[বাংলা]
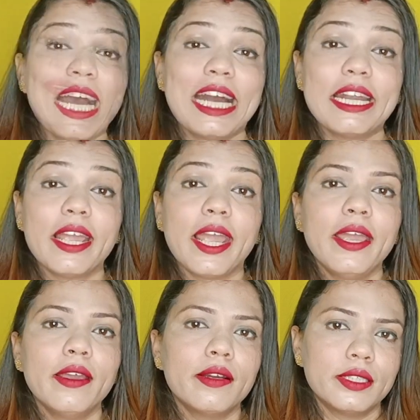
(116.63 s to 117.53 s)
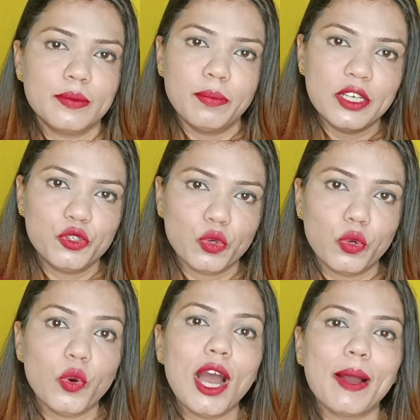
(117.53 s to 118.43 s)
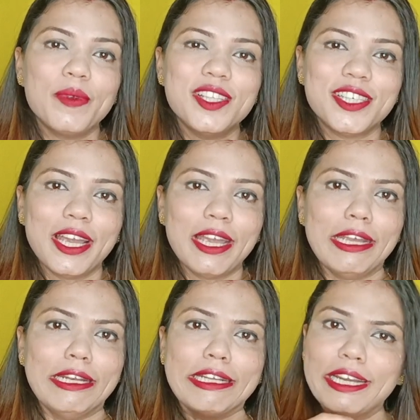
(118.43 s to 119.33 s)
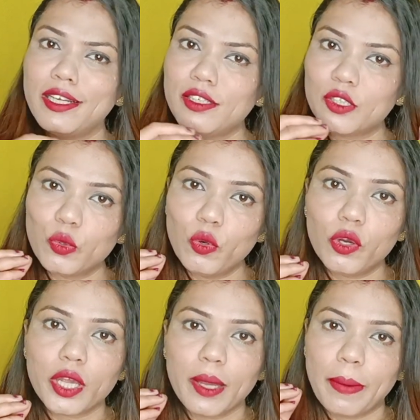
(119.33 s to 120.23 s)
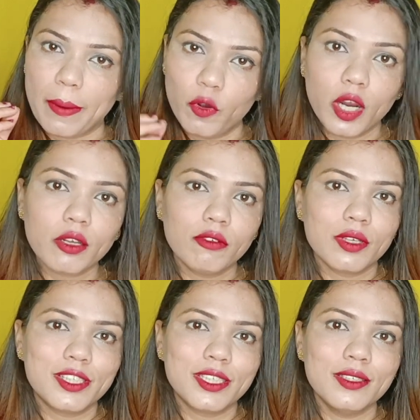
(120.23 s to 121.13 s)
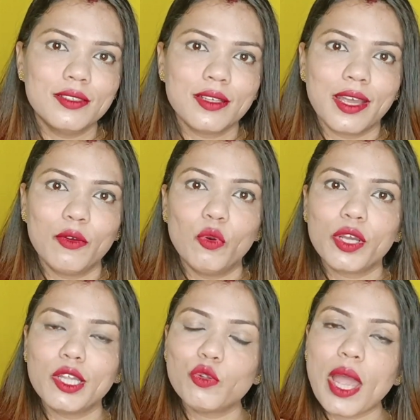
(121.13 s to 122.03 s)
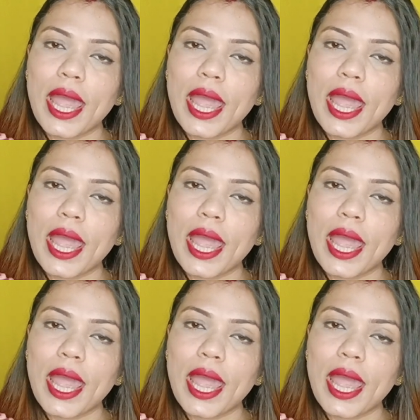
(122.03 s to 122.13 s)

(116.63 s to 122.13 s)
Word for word: আর এই হেয়ার স্পার জন্য আমি যে ইনগ্রিডিয়েন্টসগুলোকে ব্যবহার করেছি সেইগুলো কিন্তু